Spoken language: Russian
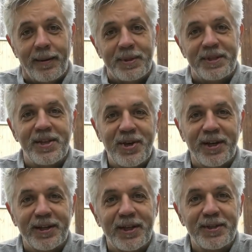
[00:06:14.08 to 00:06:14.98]

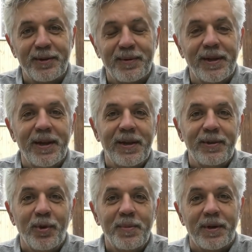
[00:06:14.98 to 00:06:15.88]
обозначая кадастровый
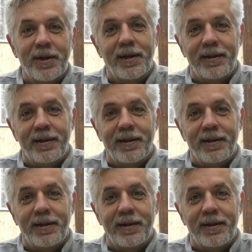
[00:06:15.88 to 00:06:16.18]
номер